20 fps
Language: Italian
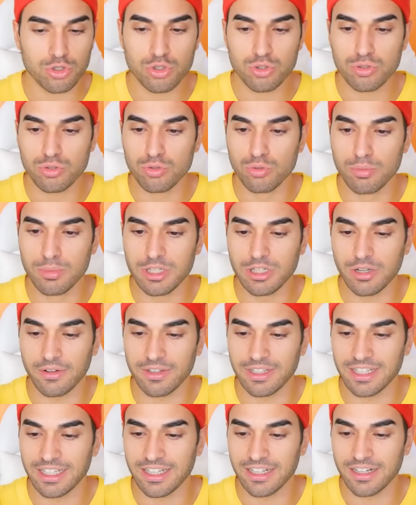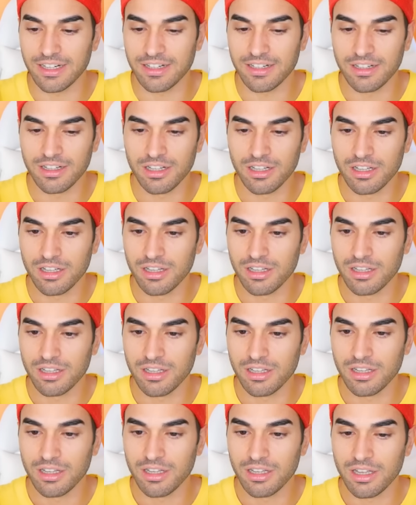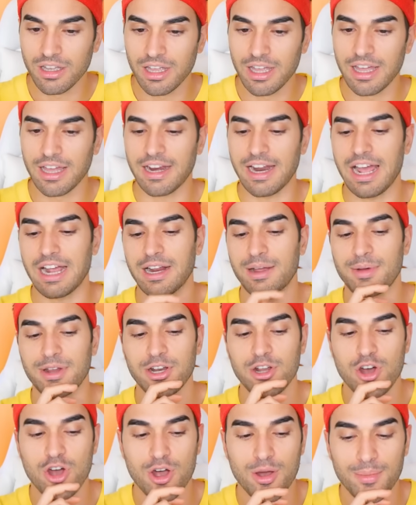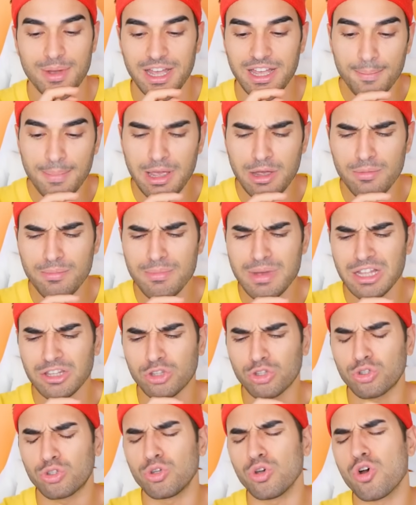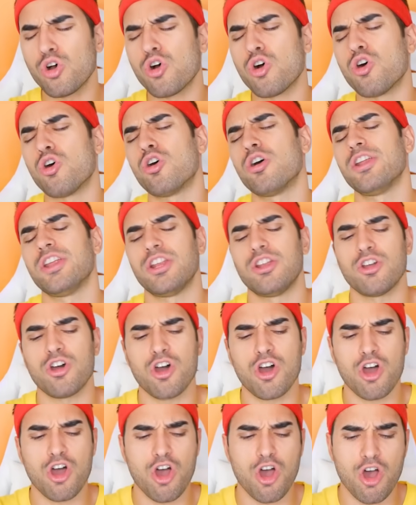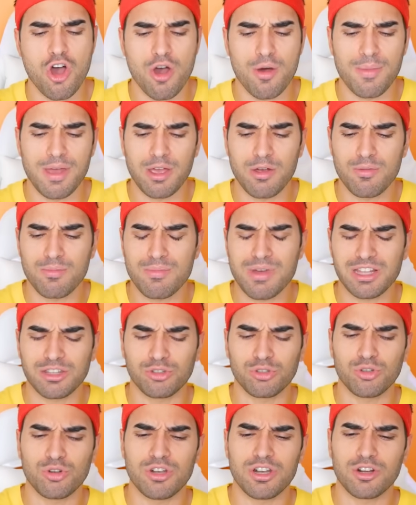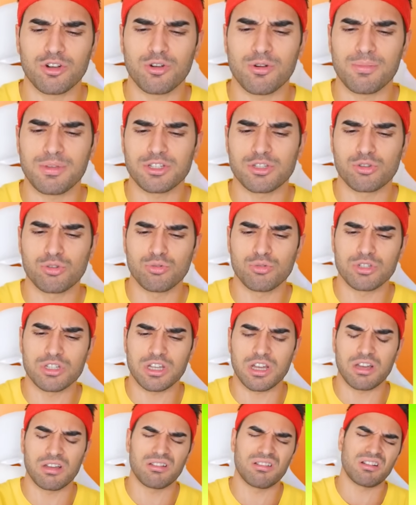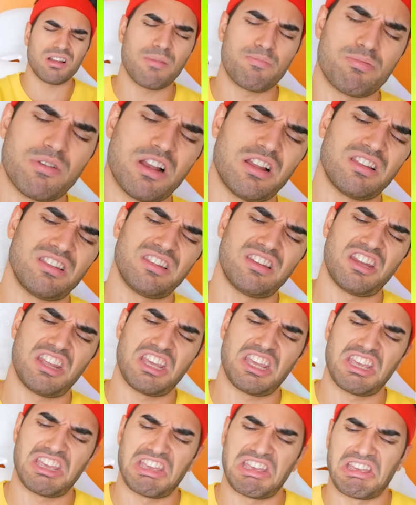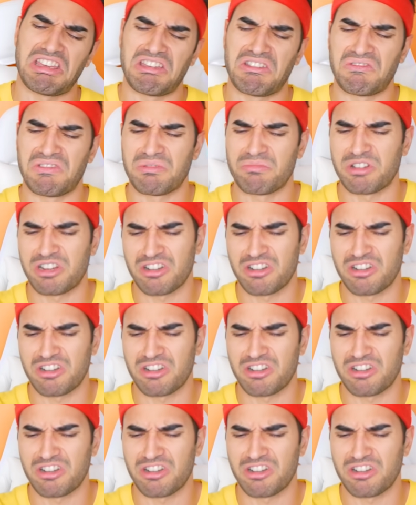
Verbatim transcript: subito a vedere Raga, ma no, ma, ma, è un mattone, no, ma è un mattone come, scusa, la palla di neve, ma